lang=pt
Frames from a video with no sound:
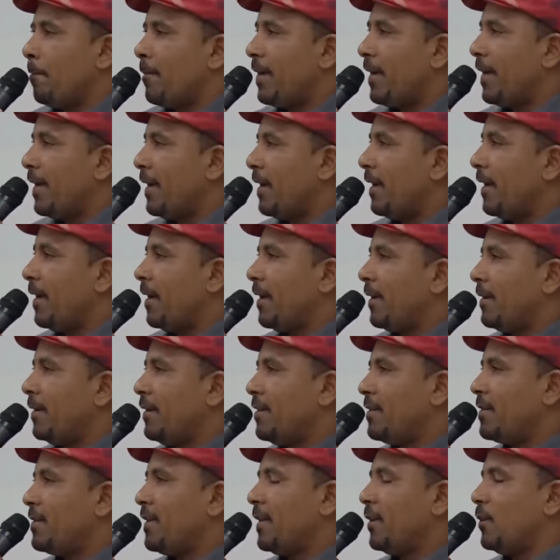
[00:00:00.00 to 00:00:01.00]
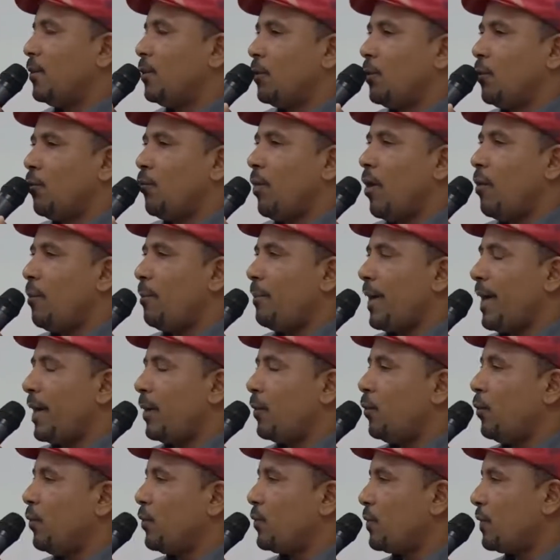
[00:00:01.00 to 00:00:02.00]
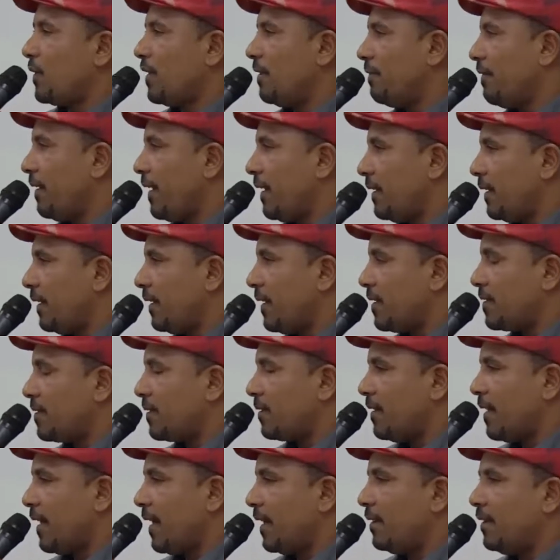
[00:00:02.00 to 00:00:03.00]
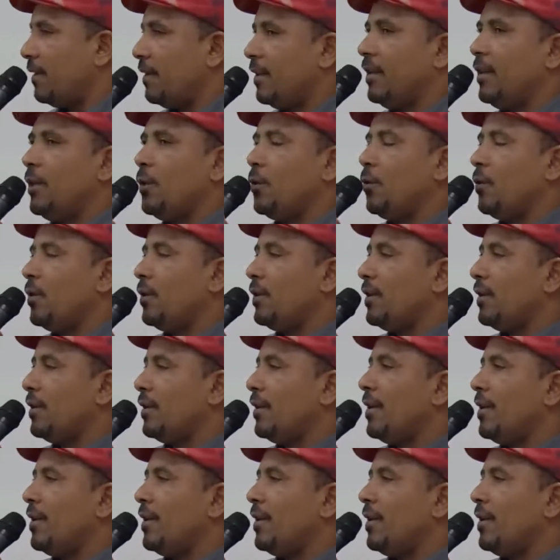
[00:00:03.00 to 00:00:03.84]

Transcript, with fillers: é, dizendo qual o percurso que faria na cidade e onde